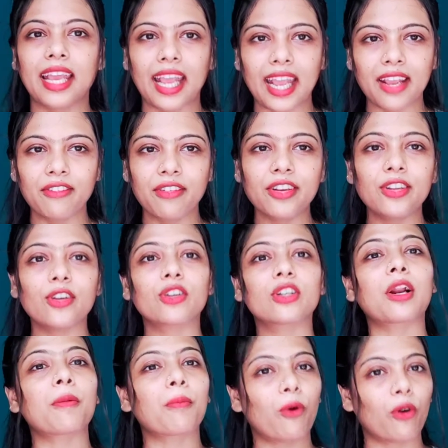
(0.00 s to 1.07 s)
এই
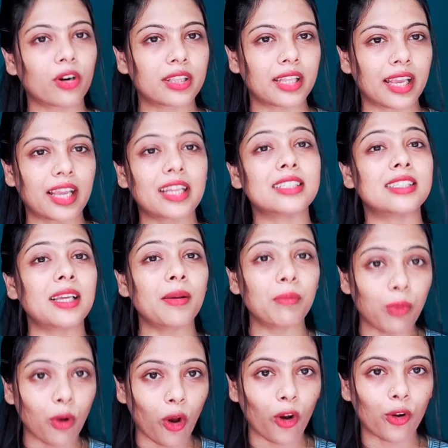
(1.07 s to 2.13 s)
ভিডিওটার পর থেকে যে
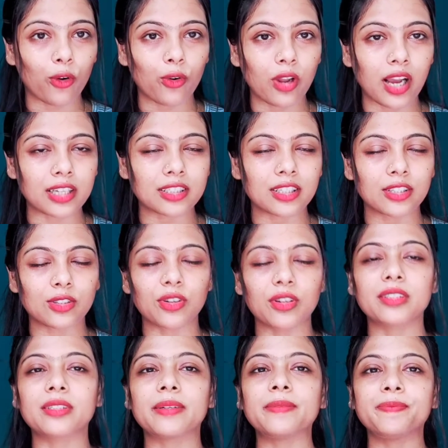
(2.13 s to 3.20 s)
ব্লগগুলো আসতে চলেছে